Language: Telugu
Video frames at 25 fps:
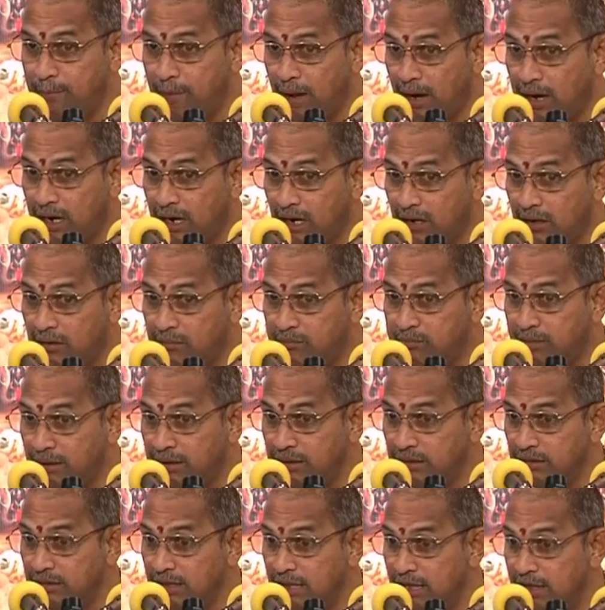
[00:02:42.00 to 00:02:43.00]

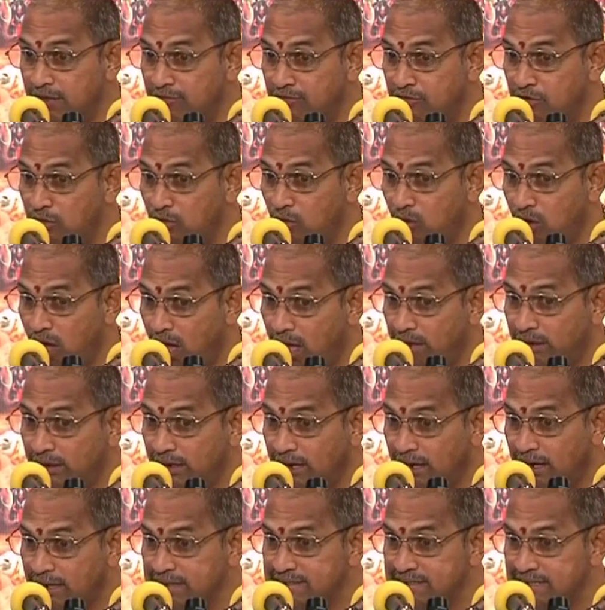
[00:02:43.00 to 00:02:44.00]
పకడ్బందీ
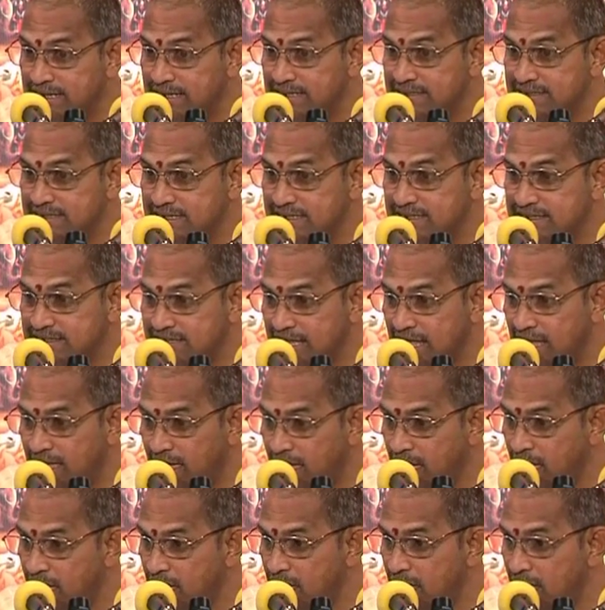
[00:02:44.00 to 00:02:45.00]
వ్యూహాన్ని రచన చేస్తే
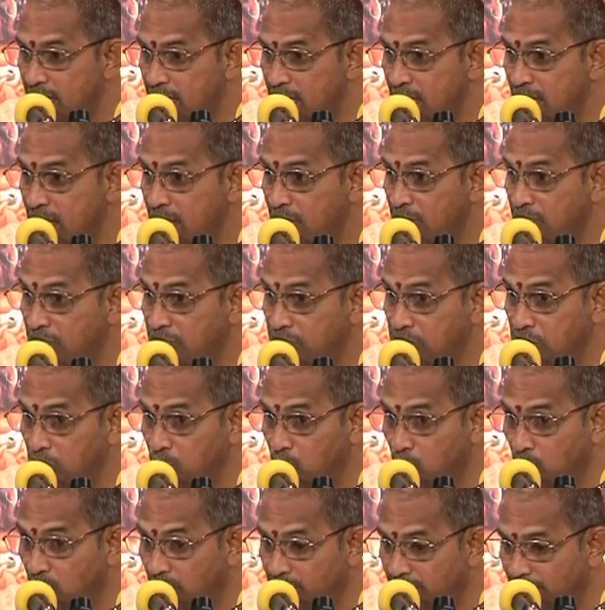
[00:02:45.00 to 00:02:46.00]

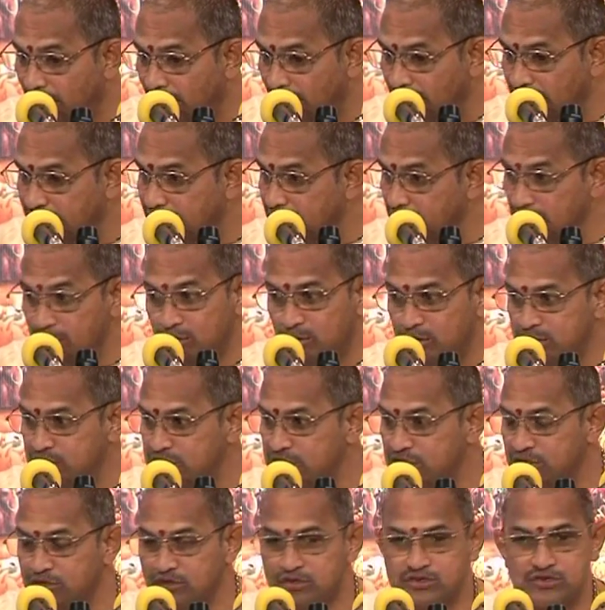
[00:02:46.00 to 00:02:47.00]
వ్యూహం ఎలా తిరిగి
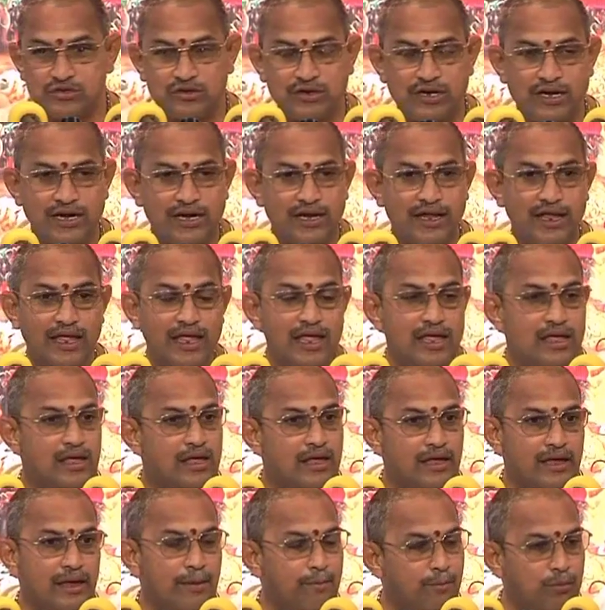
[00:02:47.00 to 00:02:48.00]
వచ్చిందో చూడండి
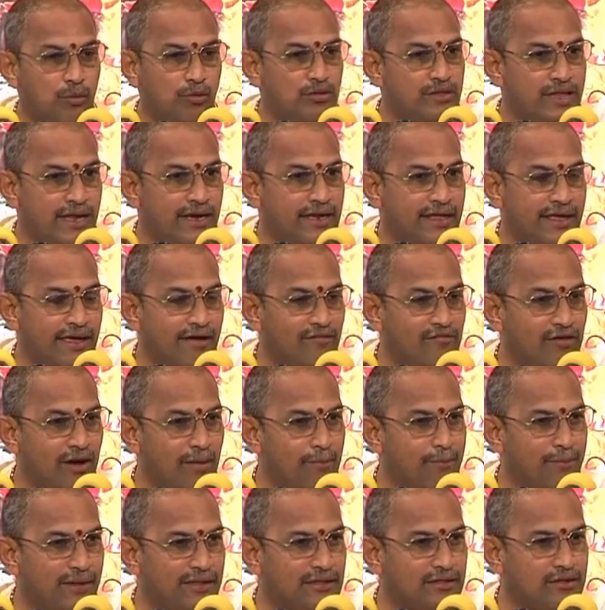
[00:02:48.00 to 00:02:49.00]
ఇప్పుడు దానికి ఏమైనా
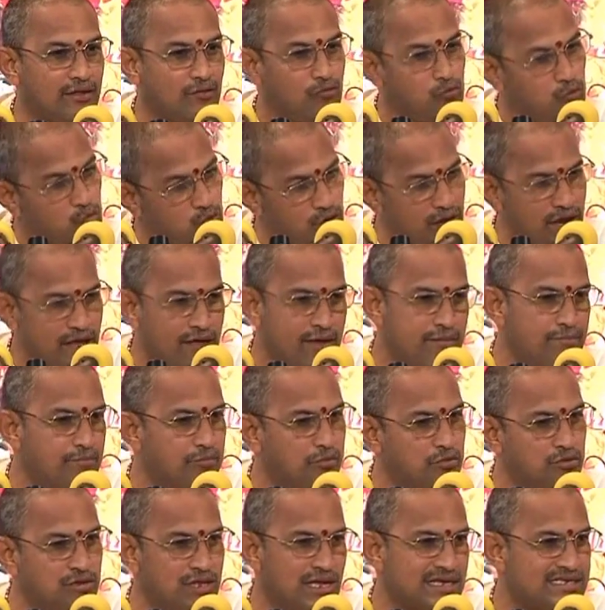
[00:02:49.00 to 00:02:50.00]
పెద్ద ఊరేగింపు
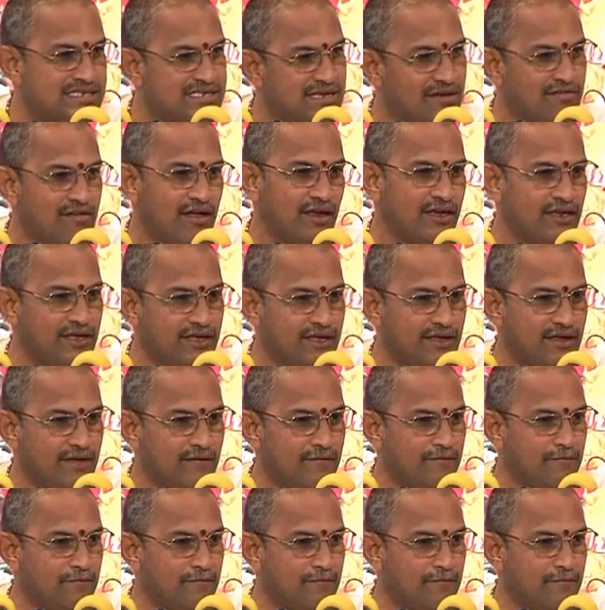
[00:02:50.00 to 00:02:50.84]
ఉందా శవానికి